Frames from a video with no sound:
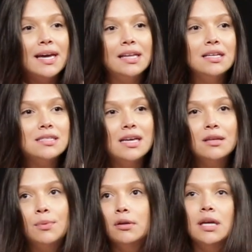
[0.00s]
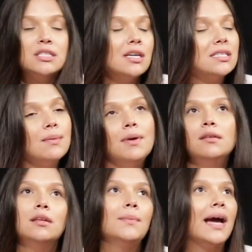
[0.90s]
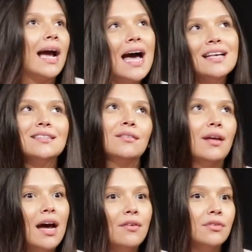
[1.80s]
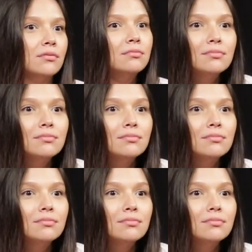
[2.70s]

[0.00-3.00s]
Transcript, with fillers: agradecendo por eu estar tá te recebendo na minha casa adorável